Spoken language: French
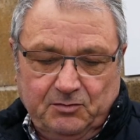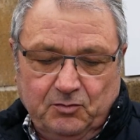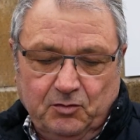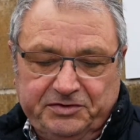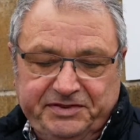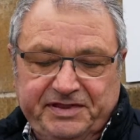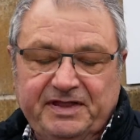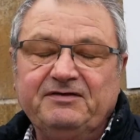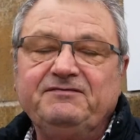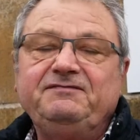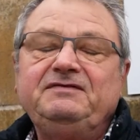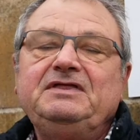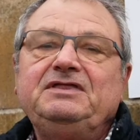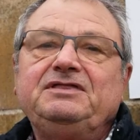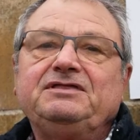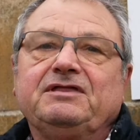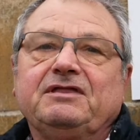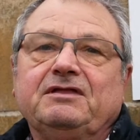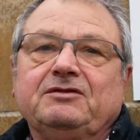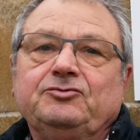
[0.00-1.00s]
au
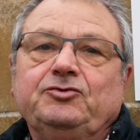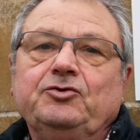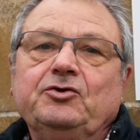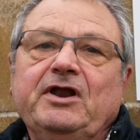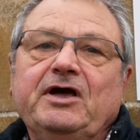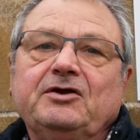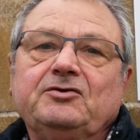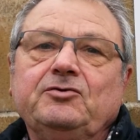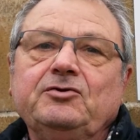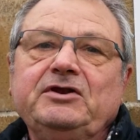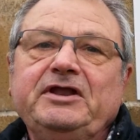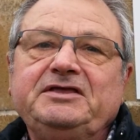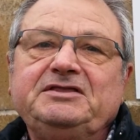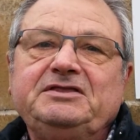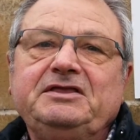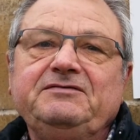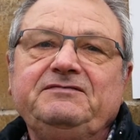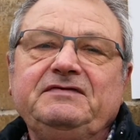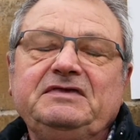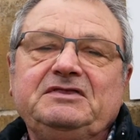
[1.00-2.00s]
service de la
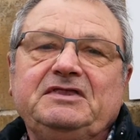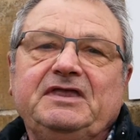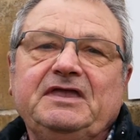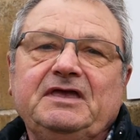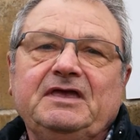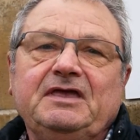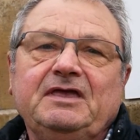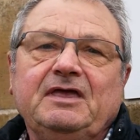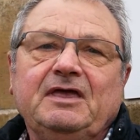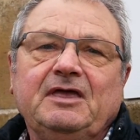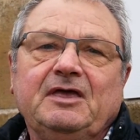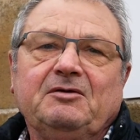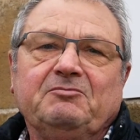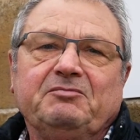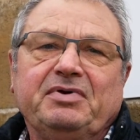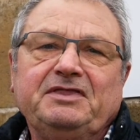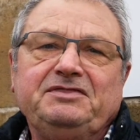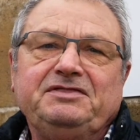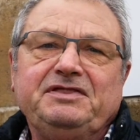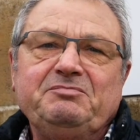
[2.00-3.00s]
collectivité,
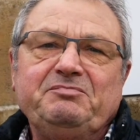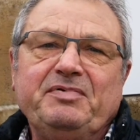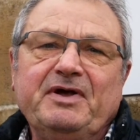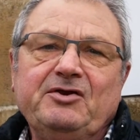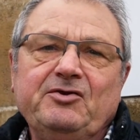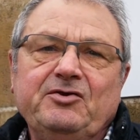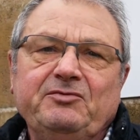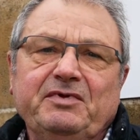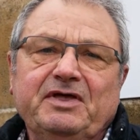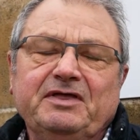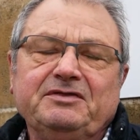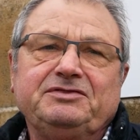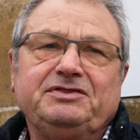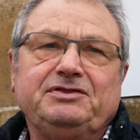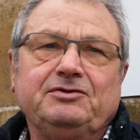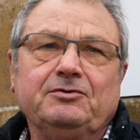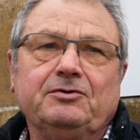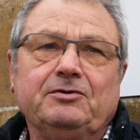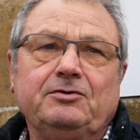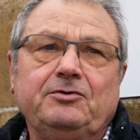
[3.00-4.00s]
principalement
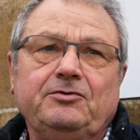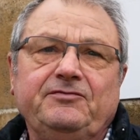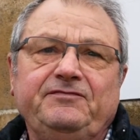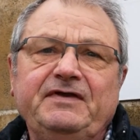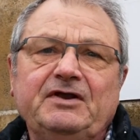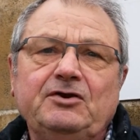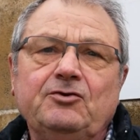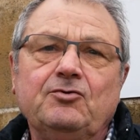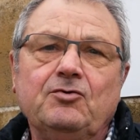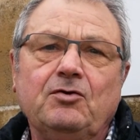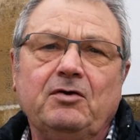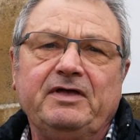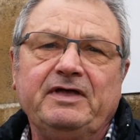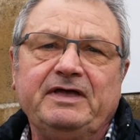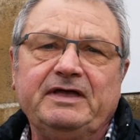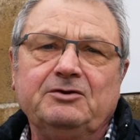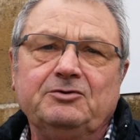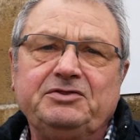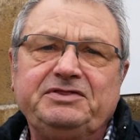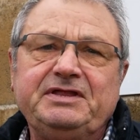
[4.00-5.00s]
sur le vélo
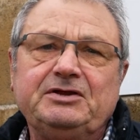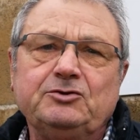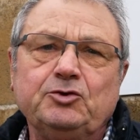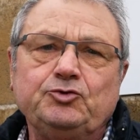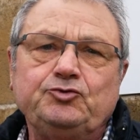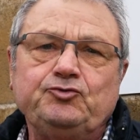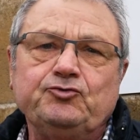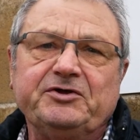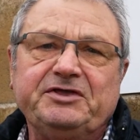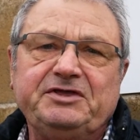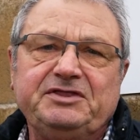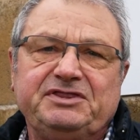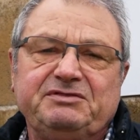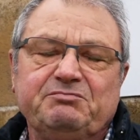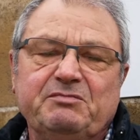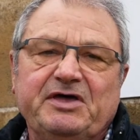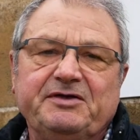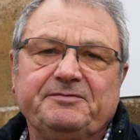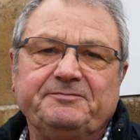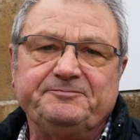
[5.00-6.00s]
et le
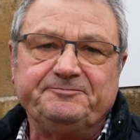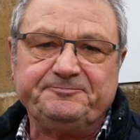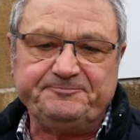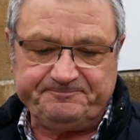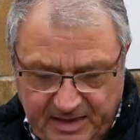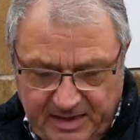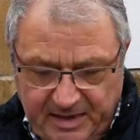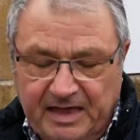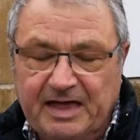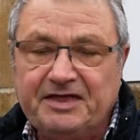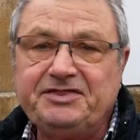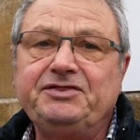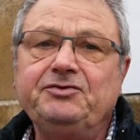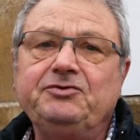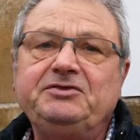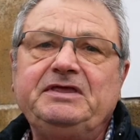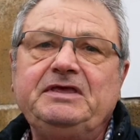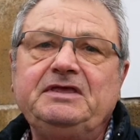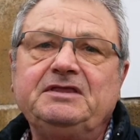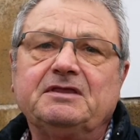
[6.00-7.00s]
cyclotourisme. À ce
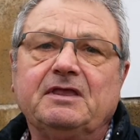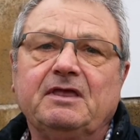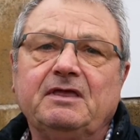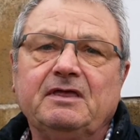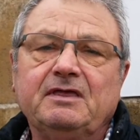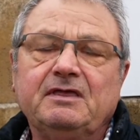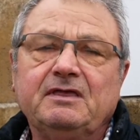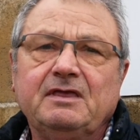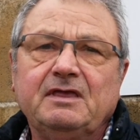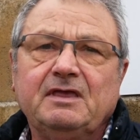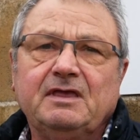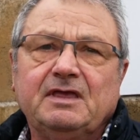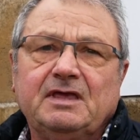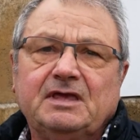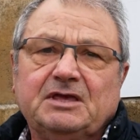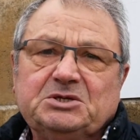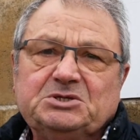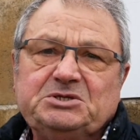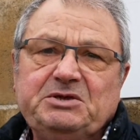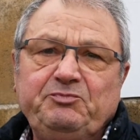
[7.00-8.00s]
titre,
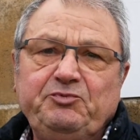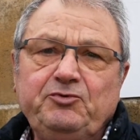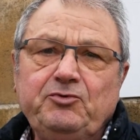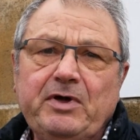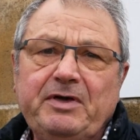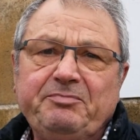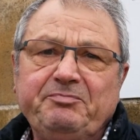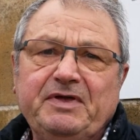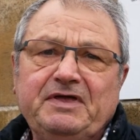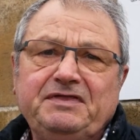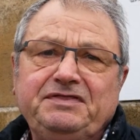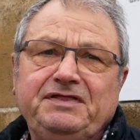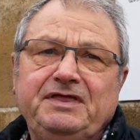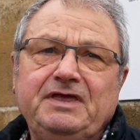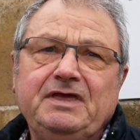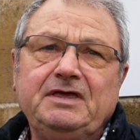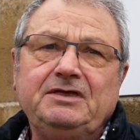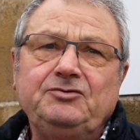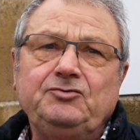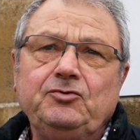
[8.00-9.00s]
j'ai pu
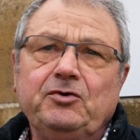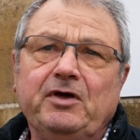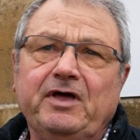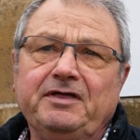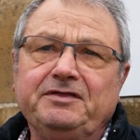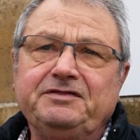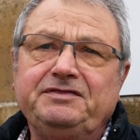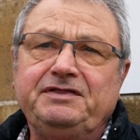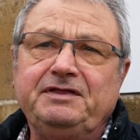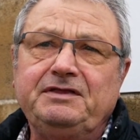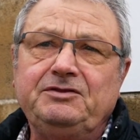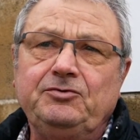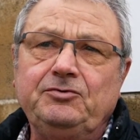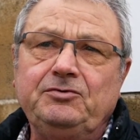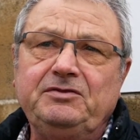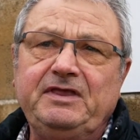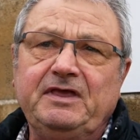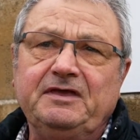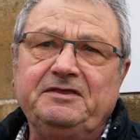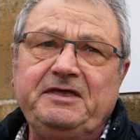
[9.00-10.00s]
apprécier durant ces
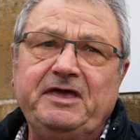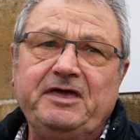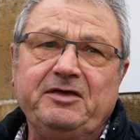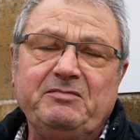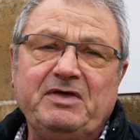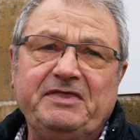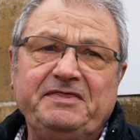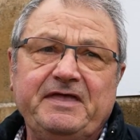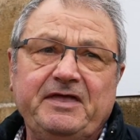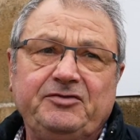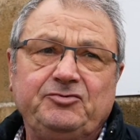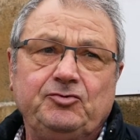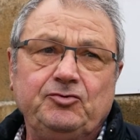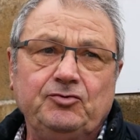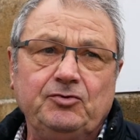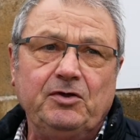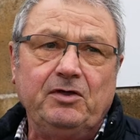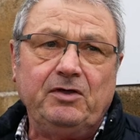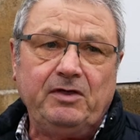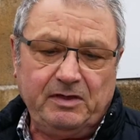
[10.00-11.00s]
deux dernières
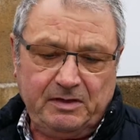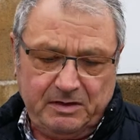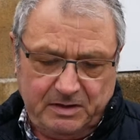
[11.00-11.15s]
mandatures